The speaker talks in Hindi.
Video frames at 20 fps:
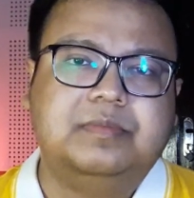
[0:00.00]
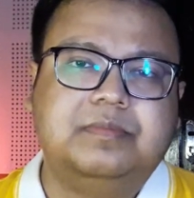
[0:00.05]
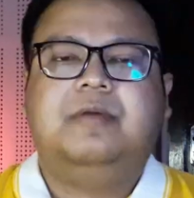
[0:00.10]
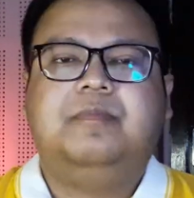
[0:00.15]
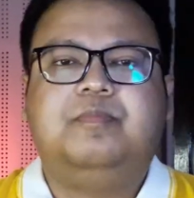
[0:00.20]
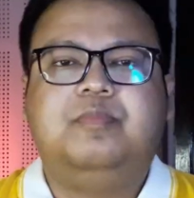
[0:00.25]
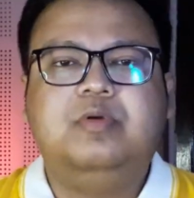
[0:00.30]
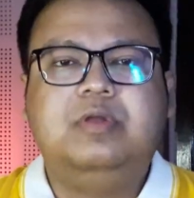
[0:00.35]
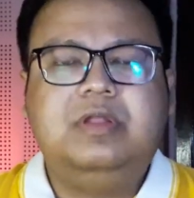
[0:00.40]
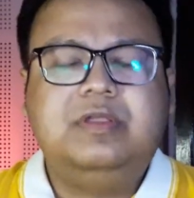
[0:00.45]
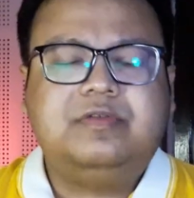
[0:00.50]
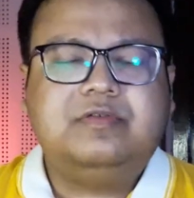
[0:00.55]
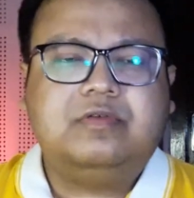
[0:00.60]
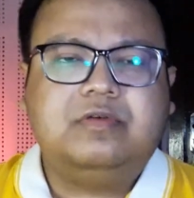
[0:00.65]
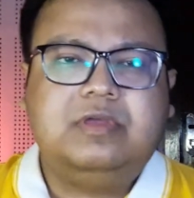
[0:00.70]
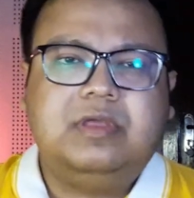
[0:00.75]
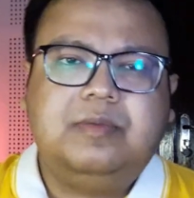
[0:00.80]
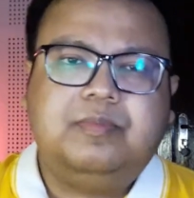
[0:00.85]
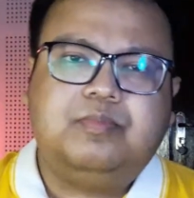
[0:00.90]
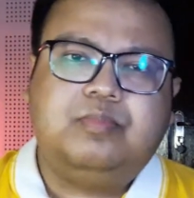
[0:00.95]
अब पुलिस
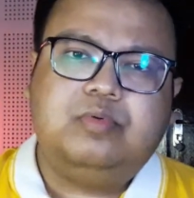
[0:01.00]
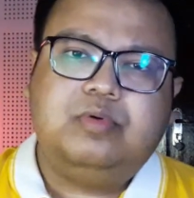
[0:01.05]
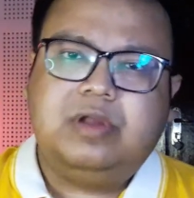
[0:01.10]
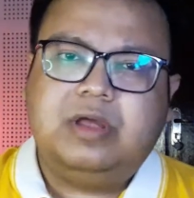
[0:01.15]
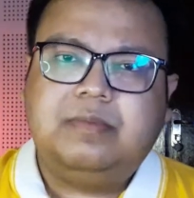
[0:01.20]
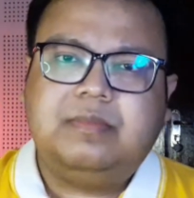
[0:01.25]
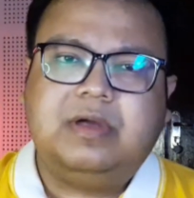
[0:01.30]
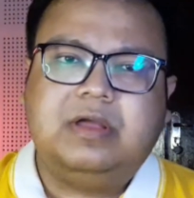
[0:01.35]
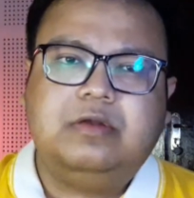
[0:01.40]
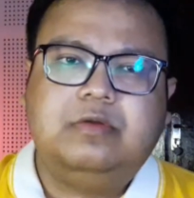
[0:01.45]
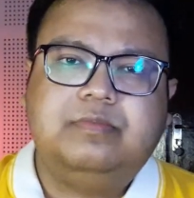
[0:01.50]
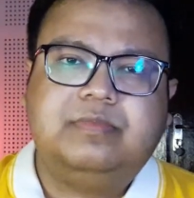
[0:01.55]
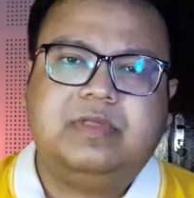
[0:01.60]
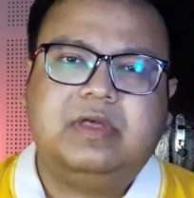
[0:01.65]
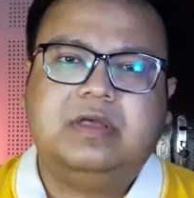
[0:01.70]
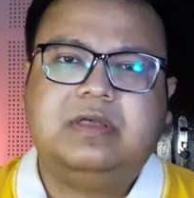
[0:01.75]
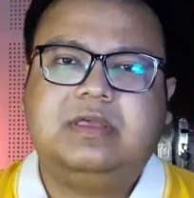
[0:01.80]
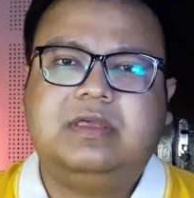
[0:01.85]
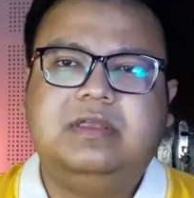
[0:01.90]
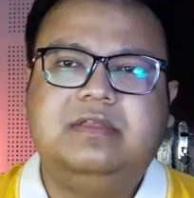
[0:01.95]
को ये पूरा मालूम
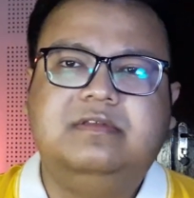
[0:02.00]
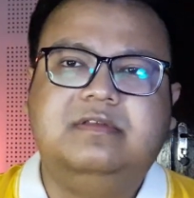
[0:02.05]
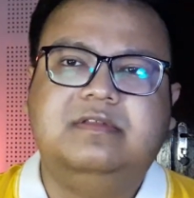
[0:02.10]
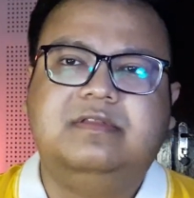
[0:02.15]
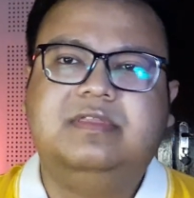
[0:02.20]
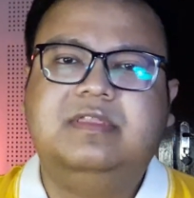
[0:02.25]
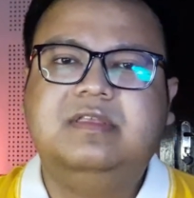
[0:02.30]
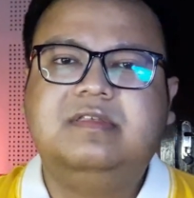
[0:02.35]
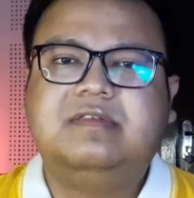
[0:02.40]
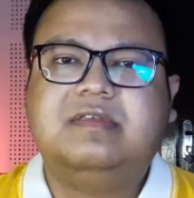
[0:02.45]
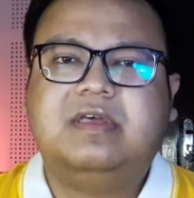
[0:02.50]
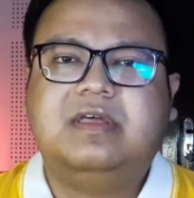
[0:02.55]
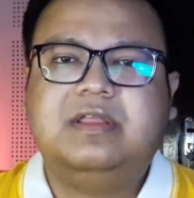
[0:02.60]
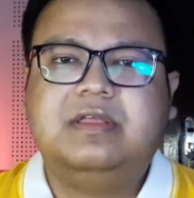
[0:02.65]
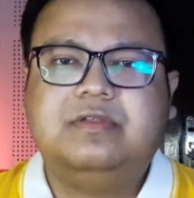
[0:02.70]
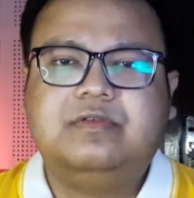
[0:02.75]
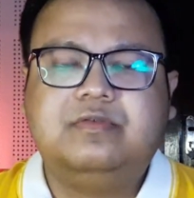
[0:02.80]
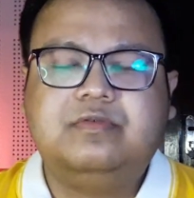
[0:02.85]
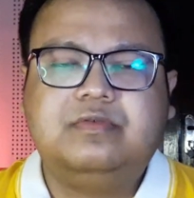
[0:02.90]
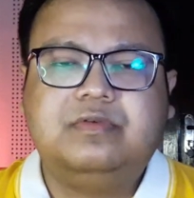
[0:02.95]
था कि जितने
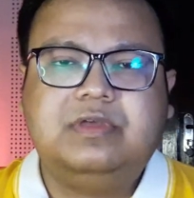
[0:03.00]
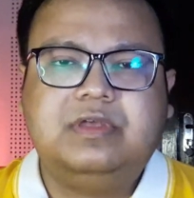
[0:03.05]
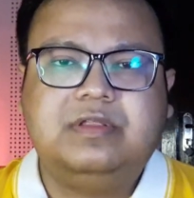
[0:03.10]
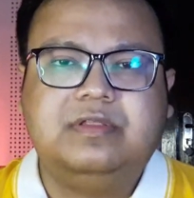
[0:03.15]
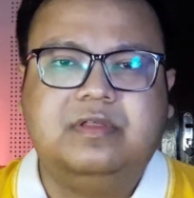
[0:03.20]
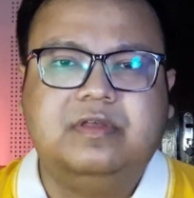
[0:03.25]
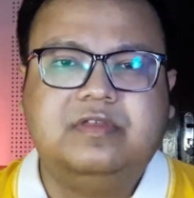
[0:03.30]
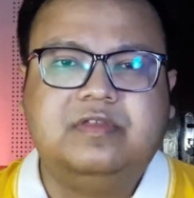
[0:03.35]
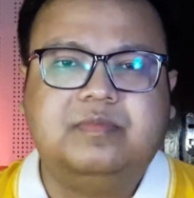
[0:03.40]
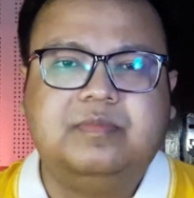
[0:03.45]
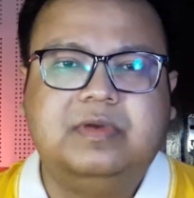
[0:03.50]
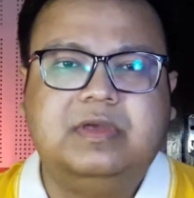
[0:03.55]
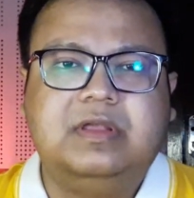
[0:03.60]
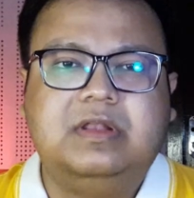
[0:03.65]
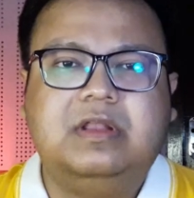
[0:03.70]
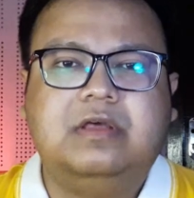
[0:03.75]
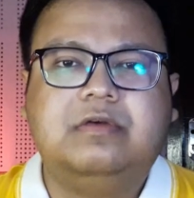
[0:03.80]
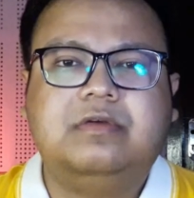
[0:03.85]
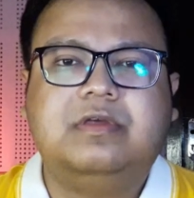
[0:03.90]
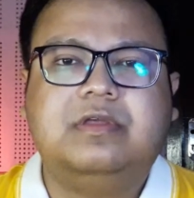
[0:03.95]
सारे जो ये दस
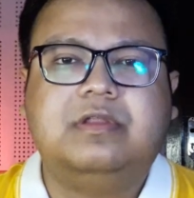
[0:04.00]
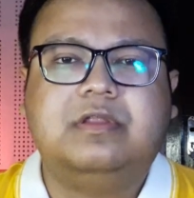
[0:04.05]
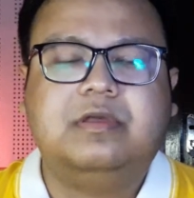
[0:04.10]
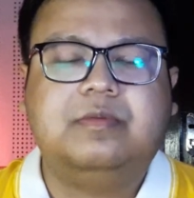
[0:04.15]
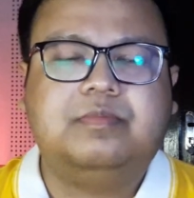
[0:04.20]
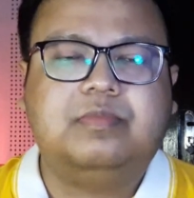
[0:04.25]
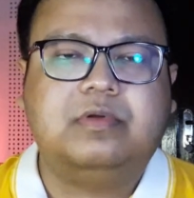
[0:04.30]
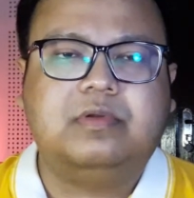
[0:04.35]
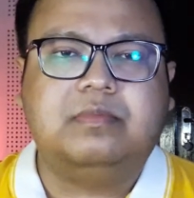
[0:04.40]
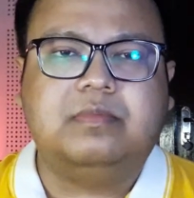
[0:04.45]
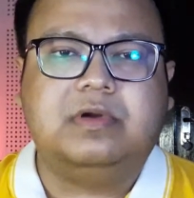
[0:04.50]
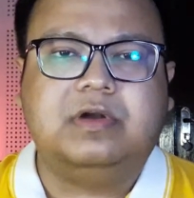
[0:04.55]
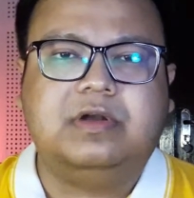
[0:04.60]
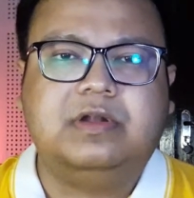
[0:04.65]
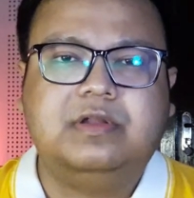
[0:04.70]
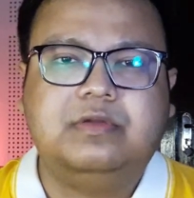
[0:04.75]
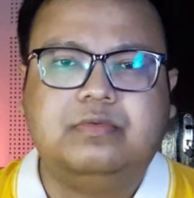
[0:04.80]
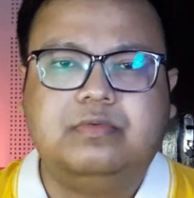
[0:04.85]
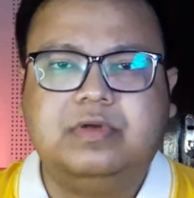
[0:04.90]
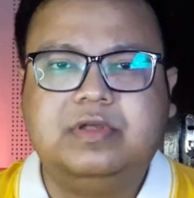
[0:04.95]
महिलाओं के रेप और
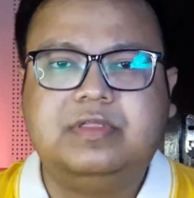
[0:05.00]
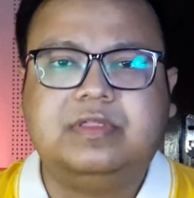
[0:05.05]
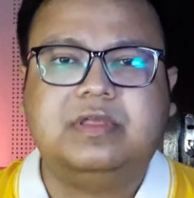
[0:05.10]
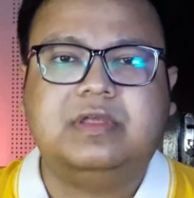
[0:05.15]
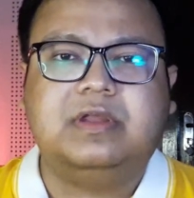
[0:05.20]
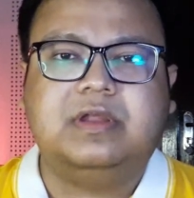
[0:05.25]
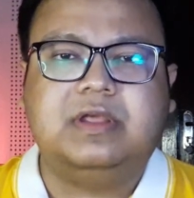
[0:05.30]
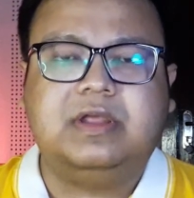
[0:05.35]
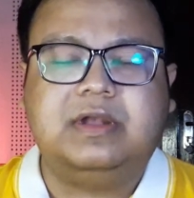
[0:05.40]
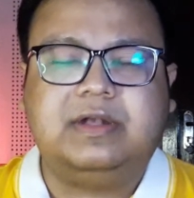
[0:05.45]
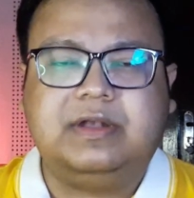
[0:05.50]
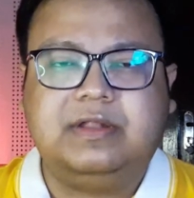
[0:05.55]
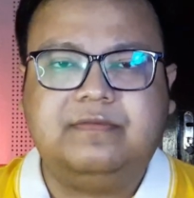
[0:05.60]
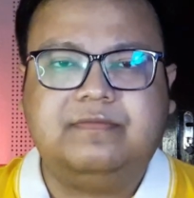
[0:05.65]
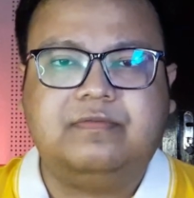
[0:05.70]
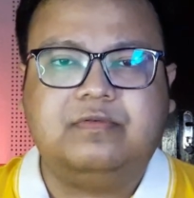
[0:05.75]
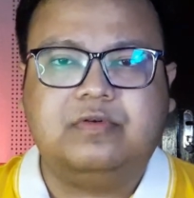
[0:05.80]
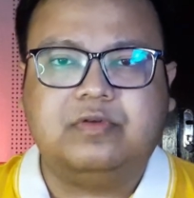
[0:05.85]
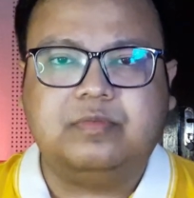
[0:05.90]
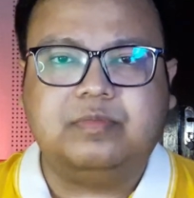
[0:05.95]
मर्डर हुए थे
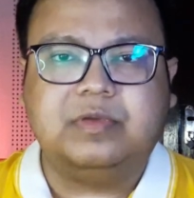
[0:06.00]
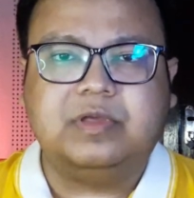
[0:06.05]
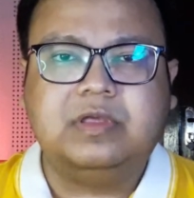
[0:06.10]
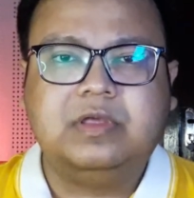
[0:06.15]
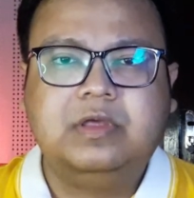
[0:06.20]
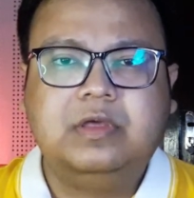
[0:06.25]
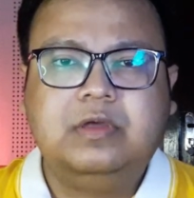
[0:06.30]
84 में